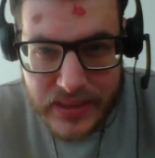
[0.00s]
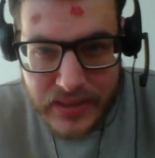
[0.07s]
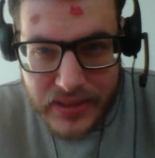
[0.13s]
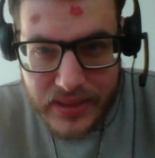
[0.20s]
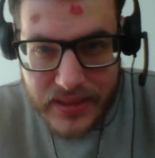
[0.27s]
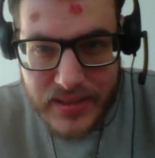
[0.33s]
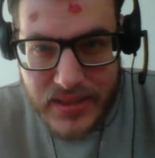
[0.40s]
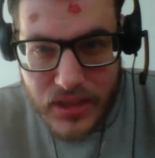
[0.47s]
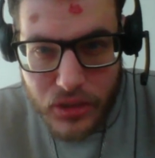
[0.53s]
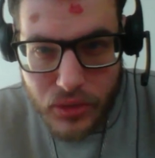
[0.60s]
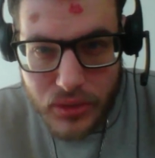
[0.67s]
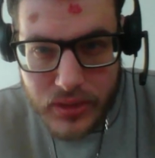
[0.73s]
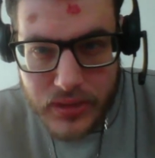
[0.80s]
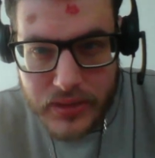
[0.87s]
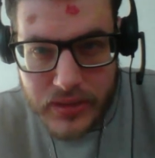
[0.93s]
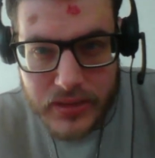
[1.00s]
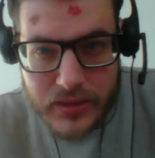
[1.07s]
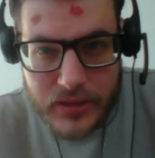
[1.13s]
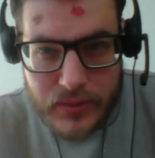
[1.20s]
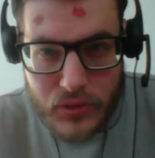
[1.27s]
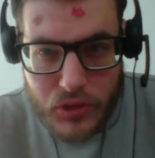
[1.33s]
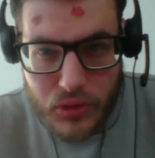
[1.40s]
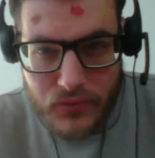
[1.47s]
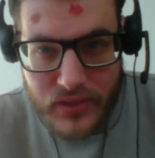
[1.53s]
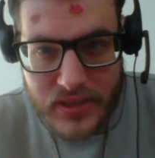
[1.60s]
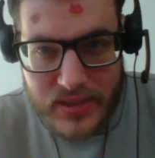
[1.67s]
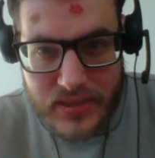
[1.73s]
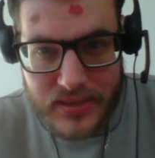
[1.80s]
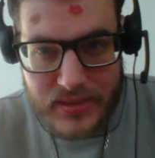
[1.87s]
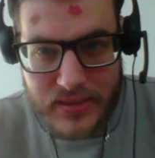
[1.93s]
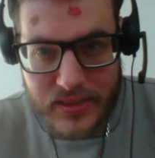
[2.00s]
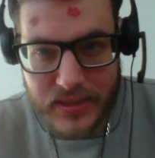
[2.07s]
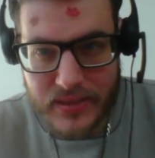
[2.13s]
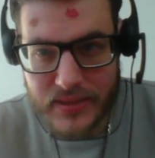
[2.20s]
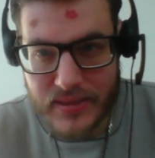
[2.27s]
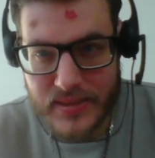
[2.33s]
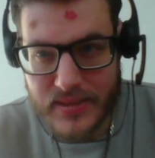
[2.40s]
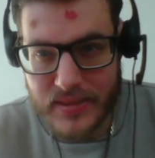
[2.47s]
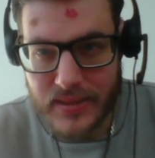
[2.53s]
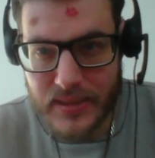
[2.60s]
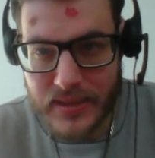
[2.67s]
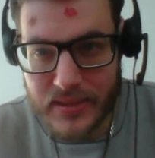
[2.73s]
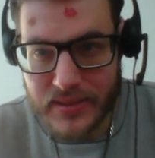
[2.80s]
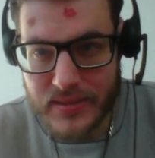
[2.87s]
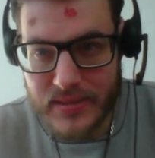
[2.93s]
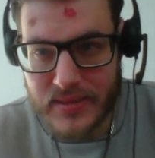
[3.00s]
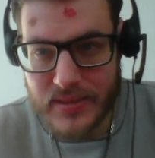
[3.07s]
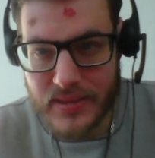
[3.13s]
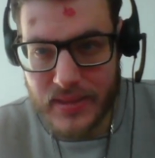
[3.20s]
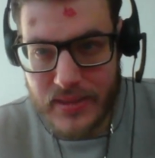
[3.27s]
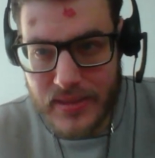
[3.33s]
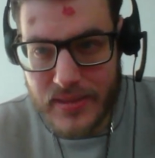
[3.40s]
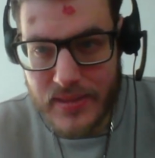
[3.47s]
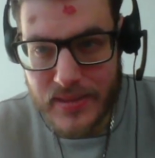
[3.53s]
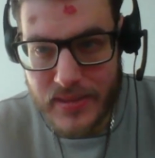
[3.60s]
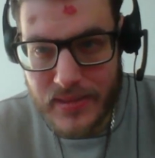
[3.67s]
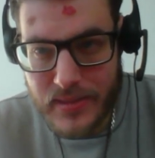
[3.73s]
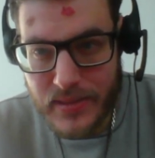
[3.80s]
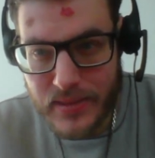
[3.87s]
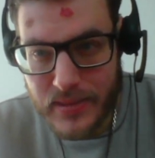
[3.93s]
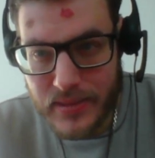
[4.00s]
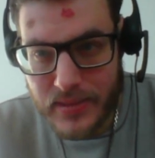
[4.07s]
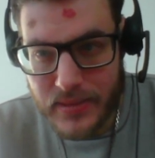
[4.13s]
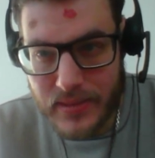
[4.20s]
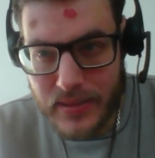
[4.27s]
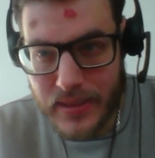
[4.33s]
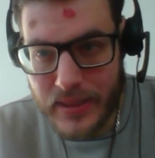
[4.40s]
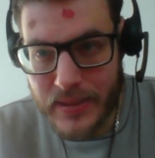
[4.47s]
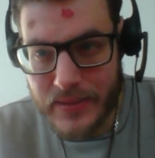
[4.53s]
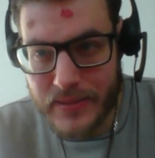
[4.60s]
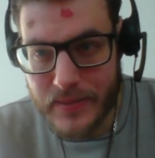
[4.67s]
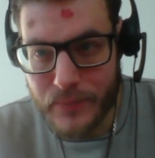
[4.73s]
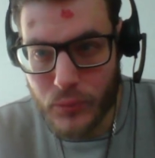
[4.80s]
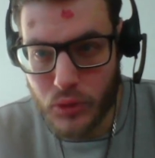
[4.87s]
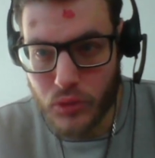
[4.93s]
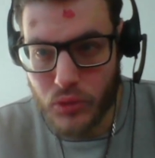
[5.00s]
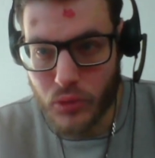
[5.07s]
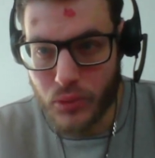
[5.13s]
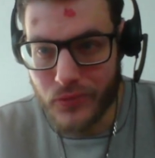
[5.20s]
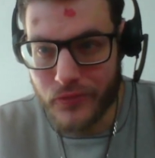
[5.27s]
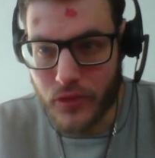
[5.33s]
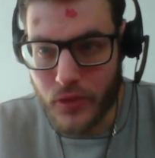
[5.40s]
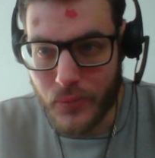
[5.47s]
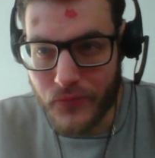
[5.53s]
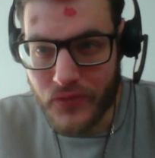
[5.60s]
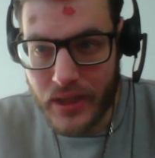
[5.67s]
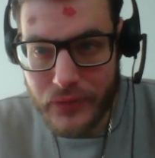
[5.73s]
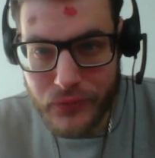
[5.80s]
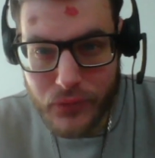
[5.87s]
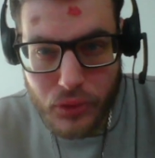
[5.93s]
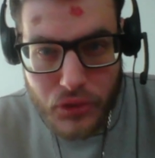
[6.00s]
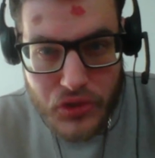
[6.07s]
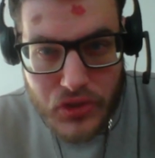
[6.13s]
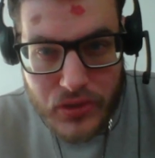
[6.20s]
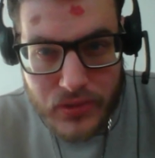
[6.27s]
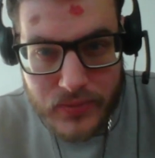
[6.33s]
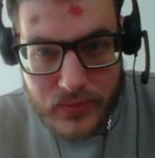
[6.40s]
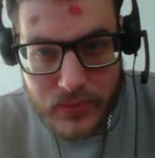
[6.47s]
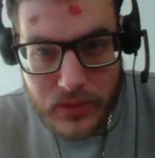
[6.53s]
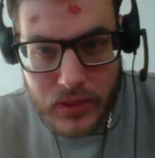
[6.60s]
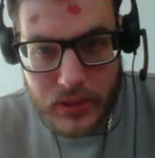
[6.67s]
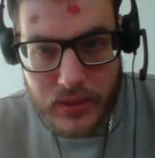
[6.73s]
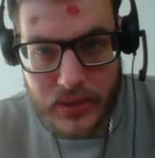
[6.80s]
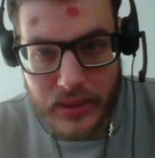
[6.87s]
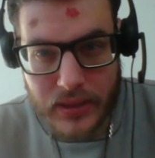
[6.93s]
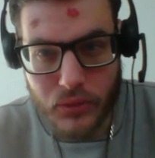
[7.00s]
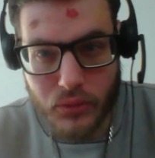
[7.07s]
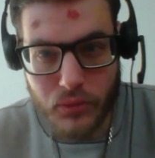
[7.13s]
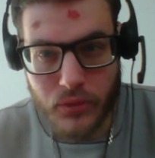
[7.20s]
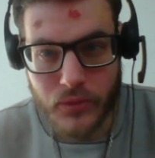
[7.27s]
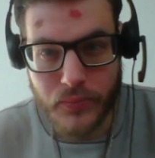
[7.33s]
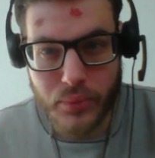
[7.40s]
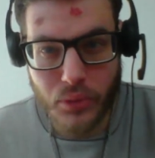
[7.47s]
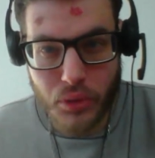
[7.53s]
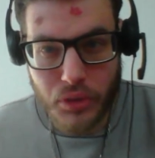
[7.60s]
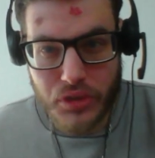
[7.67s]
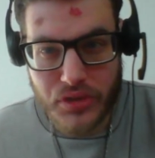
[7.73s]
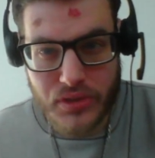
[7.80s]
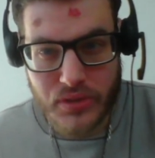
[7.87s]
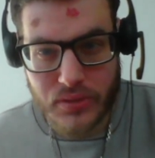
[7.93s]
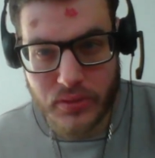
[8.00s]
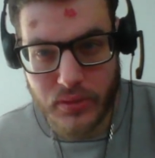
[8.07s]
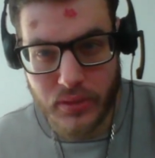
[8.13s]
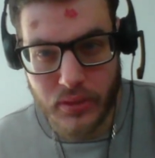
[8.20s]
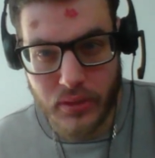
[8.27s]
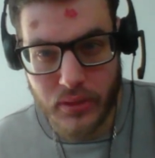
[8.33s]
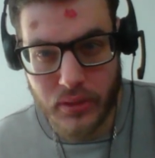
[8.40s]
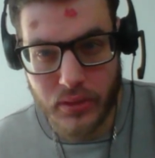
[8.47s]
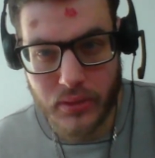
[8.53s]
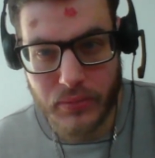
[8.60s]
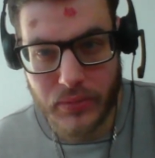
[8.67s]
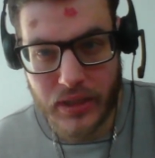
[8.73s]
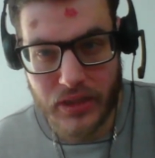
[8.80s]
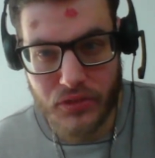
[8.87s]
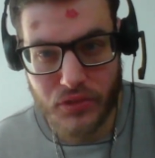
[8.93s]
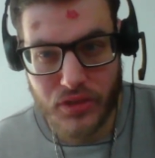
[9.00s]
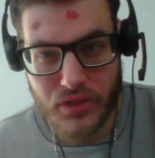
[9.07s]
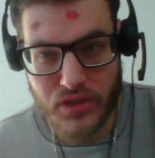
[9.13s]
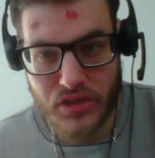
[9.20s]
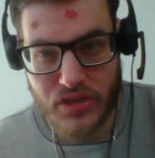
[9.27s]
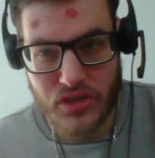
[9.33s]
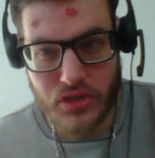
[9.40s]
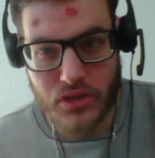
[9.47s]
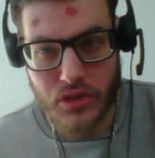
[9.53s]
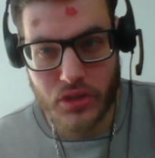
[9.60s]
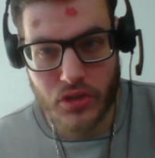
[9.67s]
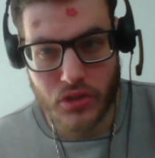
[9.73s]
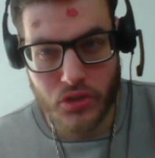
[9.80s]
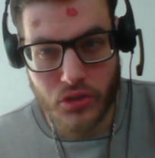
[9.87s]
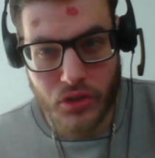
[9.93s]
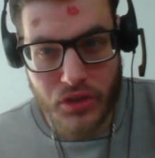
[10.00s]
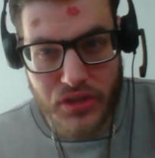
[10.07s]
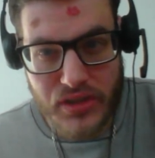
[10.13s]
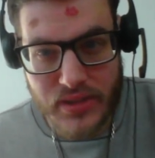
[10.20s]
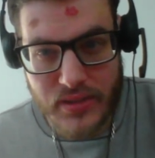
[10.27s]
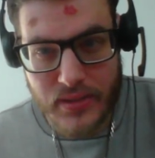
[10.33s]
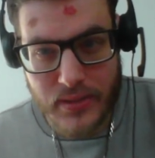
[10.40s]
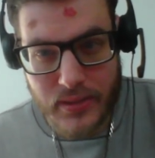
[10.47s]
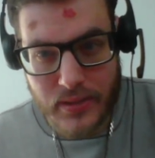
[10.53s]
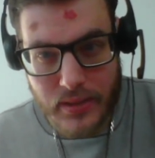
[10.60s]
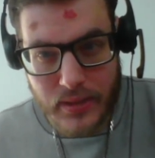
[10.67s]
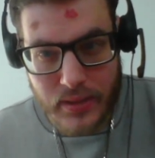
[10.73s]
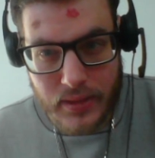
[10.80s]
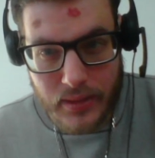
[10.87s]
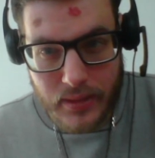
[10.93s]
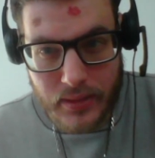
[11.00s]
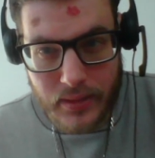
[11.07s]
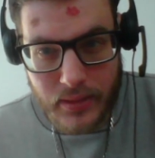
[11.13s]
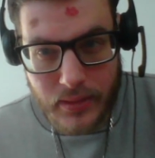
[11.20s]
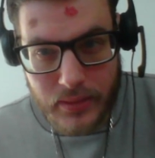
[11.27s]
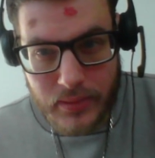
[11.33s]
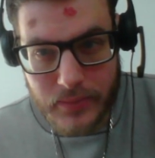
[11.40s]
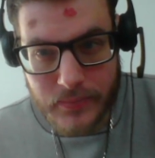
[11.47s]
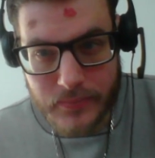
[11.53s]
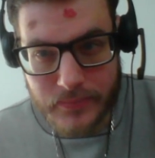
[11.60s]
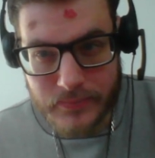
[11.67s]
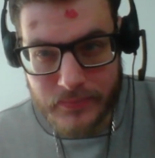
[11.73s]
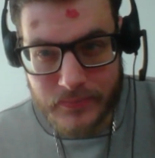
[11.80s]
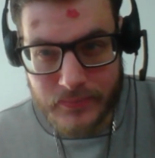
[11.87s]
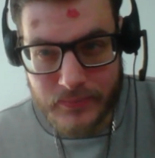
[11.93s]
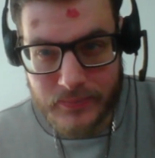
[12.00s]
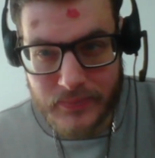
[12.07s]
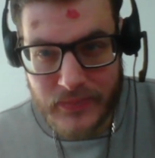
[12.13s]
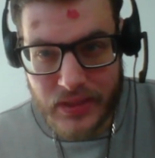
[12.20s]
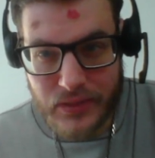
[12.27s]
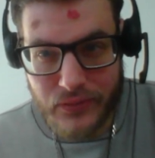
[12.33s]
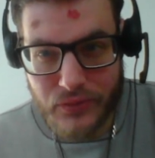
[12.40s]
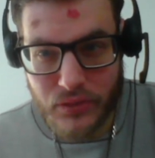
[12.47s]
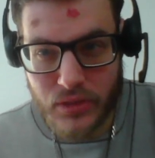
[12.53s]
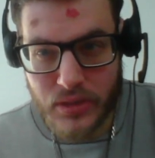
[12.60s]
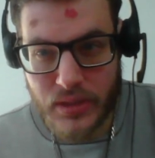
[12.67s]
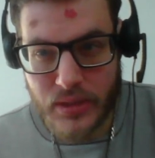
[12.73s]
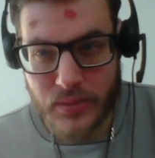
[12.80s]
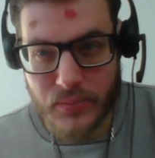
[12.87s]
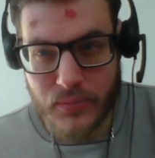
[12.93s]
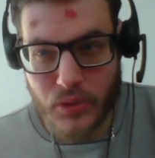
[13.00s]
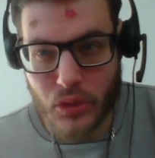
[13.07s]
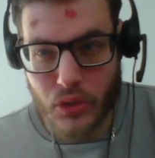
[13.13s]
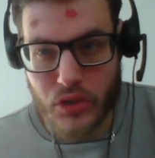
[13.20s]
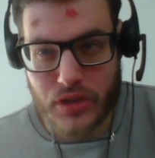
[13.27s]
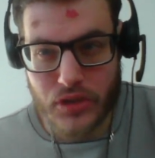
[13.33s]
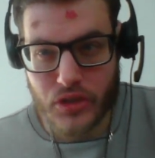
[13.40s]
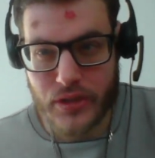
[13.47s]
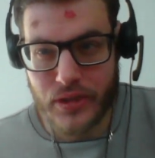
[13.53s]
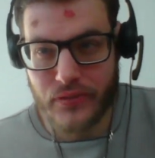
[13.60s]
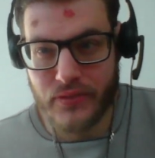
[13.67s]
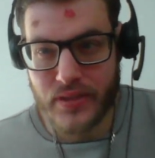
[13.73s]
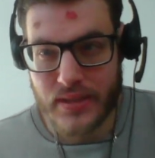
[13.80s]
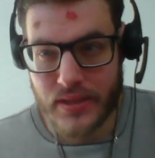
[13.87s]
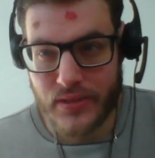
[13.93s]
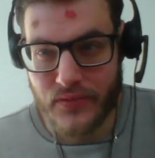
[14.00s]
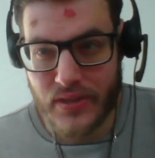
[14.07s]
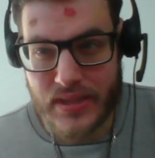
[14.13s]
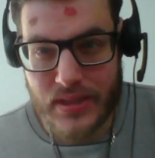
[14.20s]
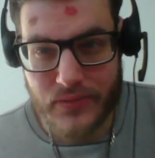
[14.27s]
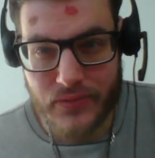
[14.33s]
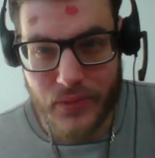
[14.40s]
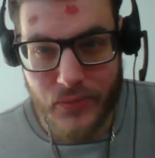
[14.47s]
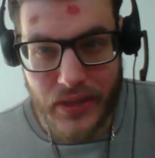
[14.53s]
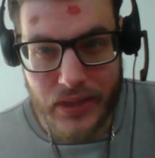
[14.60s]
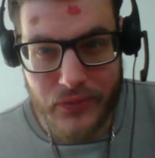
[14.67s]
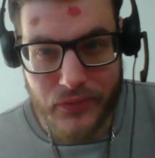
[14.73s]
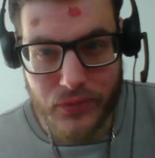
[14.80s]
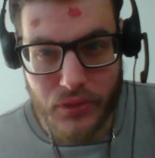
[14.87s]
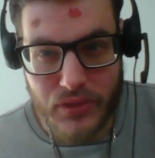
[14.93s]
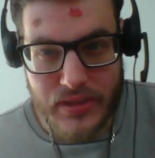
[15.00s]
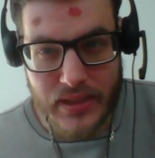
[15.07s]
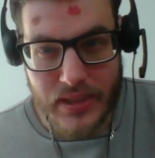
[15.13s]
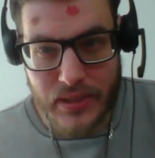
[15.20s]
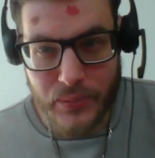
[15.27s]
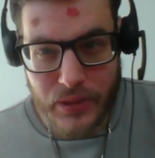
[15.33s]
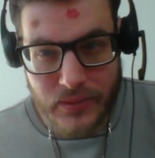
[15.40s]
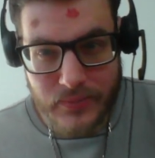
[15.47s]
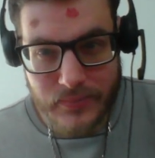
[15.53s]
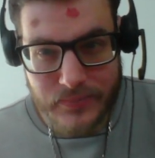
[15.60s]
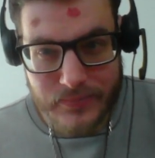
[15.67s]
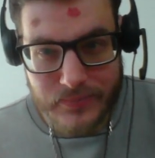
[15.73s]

Esgerod liegt im südwestlichen Teil des Langen Sees, nahe der Mündung vom Waldfluss, in einer ruhigen Bucht. Ähm, dadurch ist es geschützt ähm, von dem doch sehr schnell fließenden Wasser vom Waldfluss selber